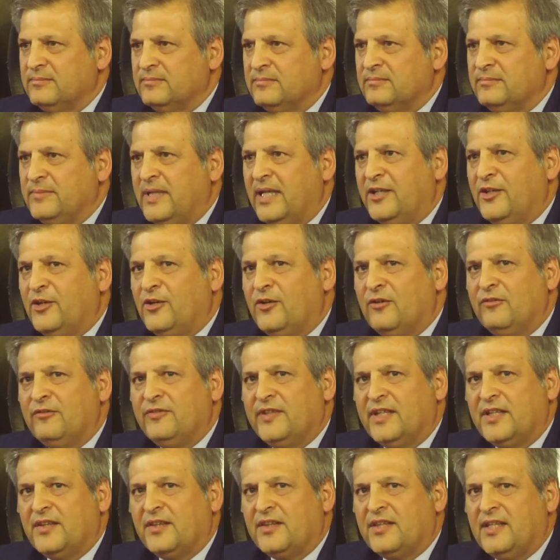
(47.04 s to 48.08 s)
varios
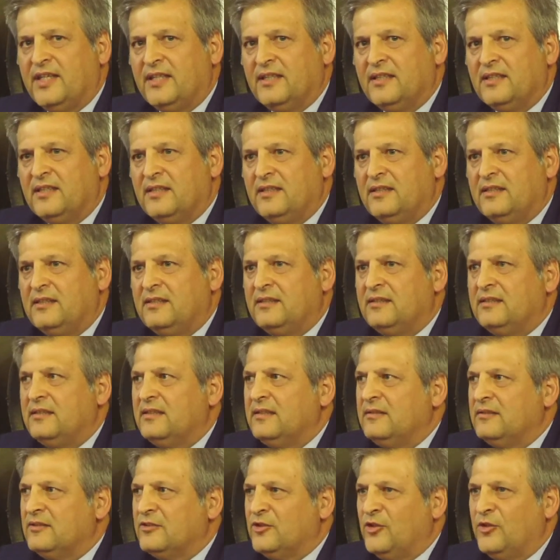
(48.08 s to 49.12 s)
conferenciantes,
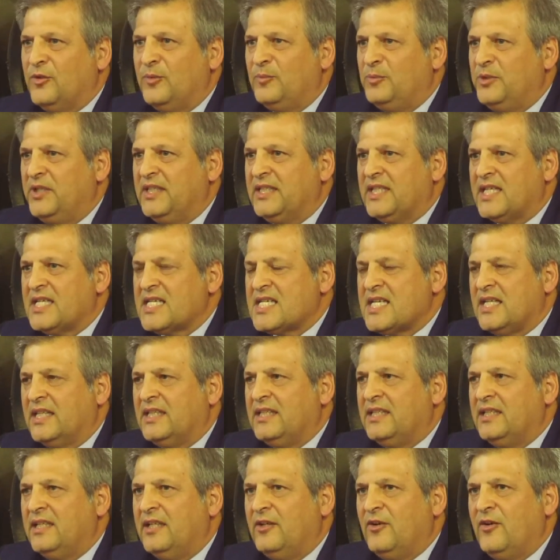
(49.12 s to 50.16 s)
todos muy
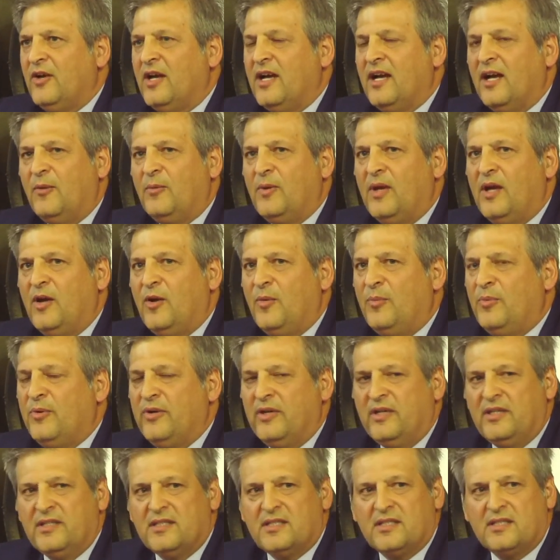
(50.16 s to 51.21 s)
interesantes, que nos han hablado
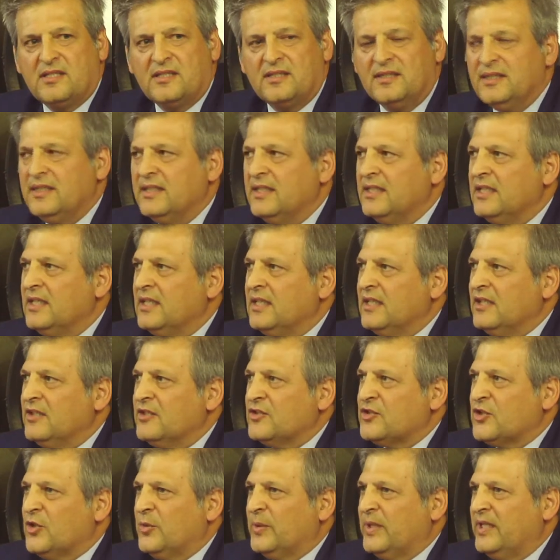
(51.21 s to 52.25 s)
pues
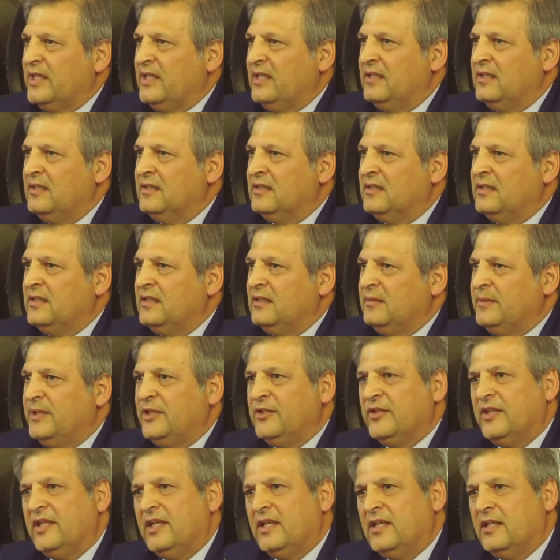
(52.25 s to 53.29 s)
sobre el
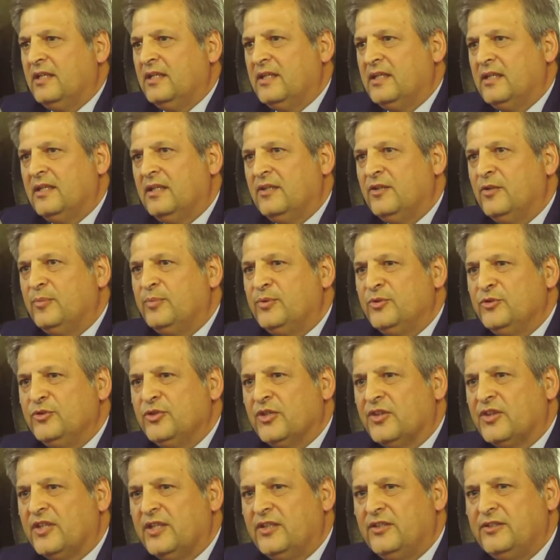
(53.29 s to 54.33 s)
vino de Jerez en el
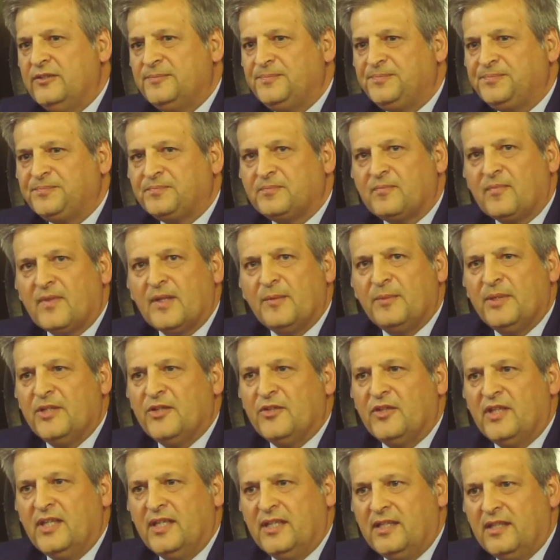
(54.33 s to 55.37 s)
2.0
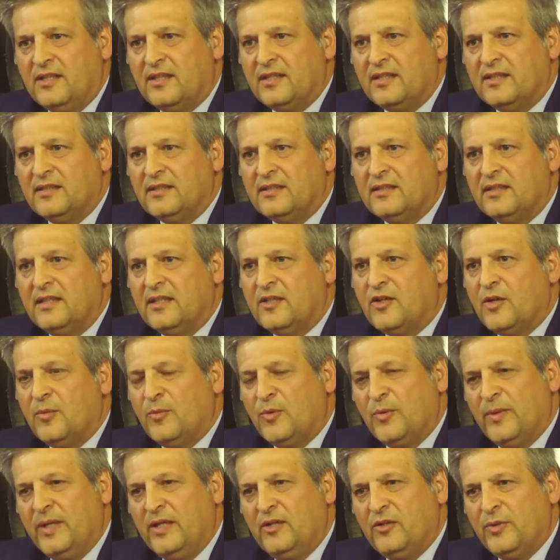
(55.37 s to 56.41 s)
Vino de Jerez, eh, como
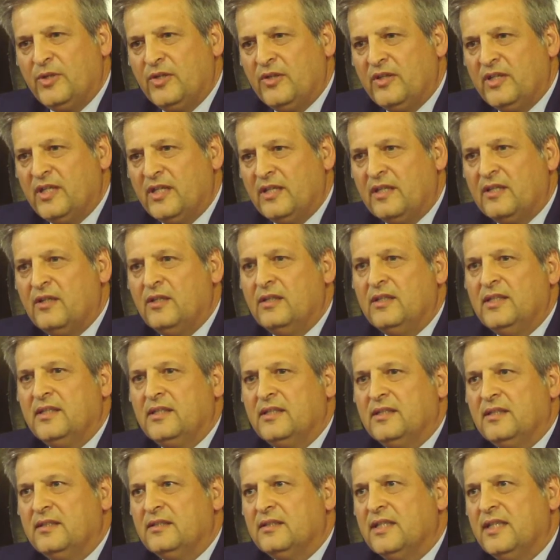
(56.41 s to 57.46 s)
cómo ven los vinos de Jerez
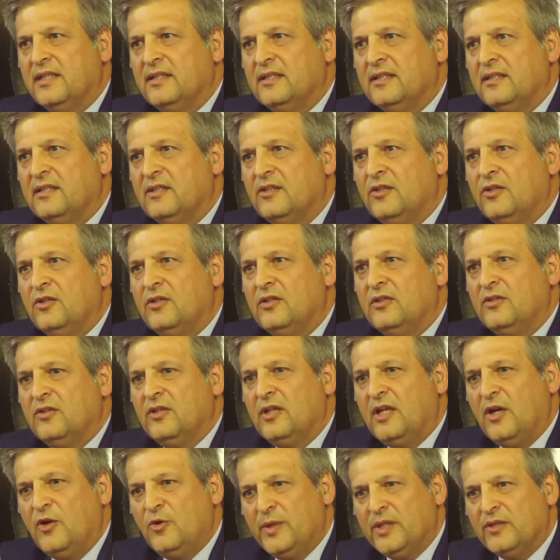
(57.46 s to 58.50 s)
eh, en,
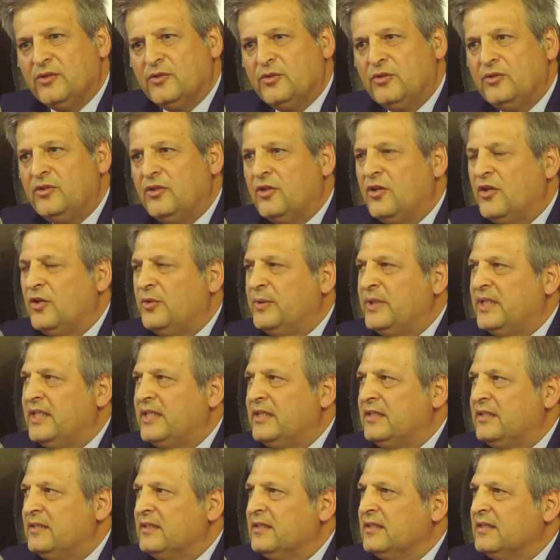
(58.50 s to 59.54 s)
la juventud, los
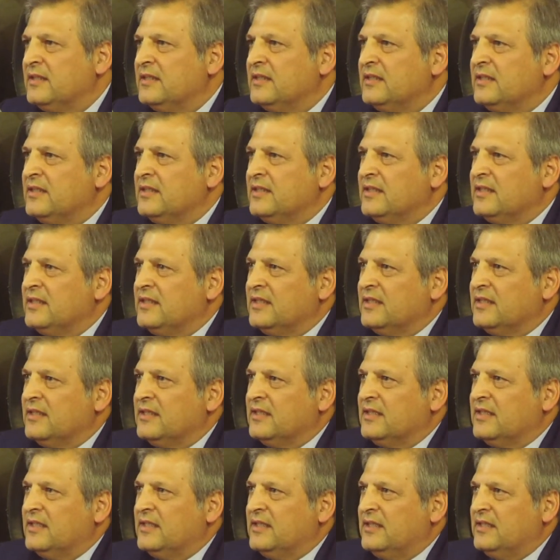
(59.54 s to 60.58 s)
jóvenes,
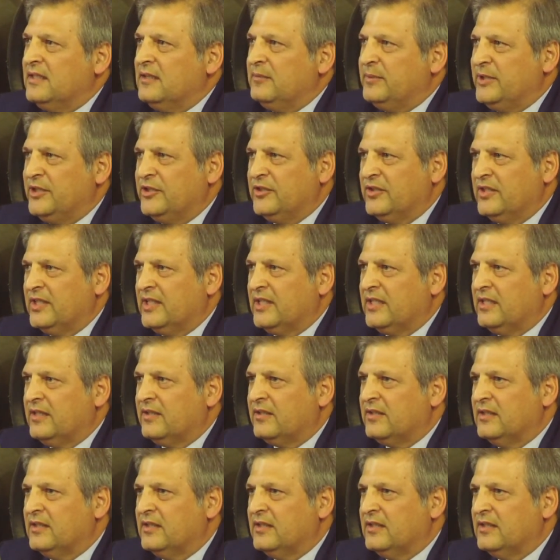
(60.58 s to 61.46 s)
el vino de Jerez